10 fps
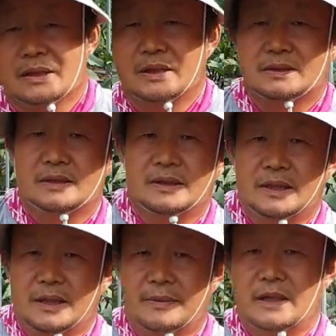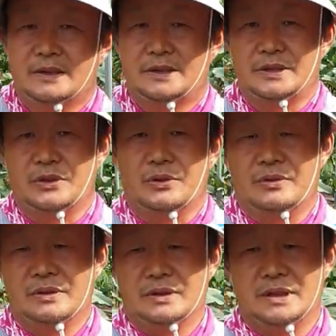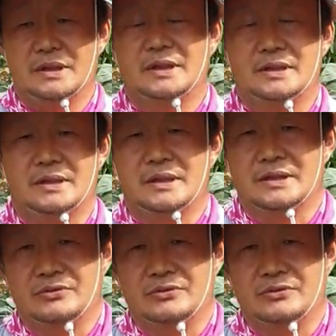그래서 예방, 치료 이렇게 들어가